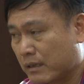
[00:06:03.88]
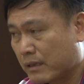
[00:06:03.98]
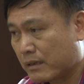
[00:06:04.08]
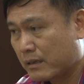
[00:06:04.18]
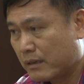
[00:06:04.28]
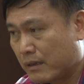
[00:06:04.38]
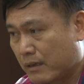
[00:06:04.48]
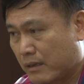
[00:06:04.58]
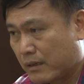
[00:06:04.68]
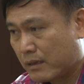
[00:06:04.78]
à,
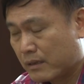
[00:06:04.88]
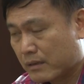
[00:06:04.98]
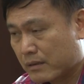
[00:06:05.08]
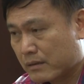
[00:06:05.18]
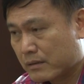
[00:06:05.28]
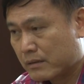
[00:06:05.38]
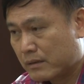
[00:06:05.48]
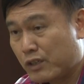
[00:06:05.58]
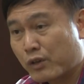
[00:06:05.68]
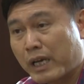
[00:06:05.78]
ờ, à,
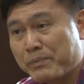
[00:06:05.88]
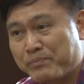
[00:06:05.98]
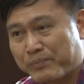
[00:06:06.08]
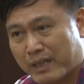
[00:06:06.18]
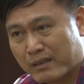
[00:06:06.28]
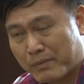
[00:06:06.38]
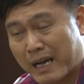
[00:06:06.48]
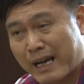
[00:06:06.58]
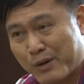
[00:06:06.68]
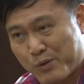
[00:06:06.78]
Indo Game ở
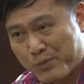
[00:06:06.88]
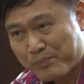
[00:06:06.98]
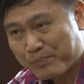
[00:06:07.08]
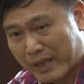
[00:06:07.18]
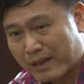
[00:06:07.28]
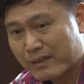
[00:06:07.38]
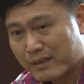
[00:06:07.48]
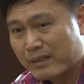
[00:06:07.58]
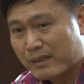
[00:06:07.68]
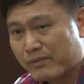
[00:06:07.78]
Macau. Dạ. Đấy.
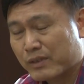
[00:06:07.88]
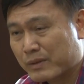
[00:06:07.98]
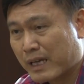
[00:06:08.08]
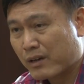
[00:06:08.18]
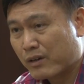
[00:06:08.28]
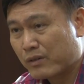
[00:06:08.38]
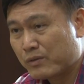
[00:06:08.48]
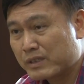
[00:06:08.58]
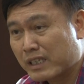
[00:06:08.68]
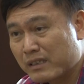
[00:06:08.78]
Và chúng ta có
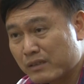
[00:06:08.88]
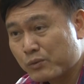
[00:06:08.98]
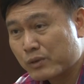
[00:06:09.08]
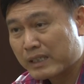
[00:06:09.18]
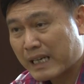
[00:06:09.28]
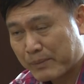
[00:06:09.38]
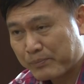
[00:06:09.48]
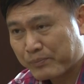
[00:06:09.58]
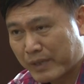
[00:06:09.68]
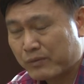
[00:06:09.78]
phút săn nữ, phút săn nam.
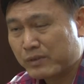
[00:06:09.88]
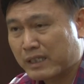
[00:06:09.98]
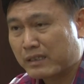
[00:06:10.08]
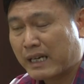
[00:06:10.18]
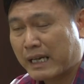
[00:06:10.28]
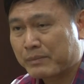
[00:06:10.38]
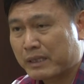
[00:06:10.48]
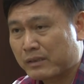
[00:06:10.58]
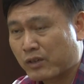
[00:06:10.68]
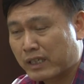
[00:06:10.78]
Ở phút săn nam
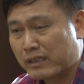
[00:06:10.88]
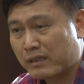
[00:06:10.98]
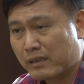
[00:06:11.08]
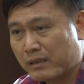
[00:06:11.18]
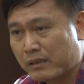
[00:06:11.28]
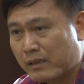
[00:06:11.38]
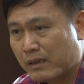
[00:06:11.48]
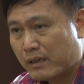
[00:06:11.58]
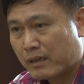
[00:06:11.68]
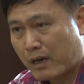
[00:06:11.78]
thì do anh à,
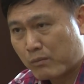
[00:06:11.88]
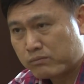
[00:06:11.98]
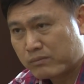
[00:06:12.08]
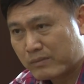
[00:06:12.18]
Long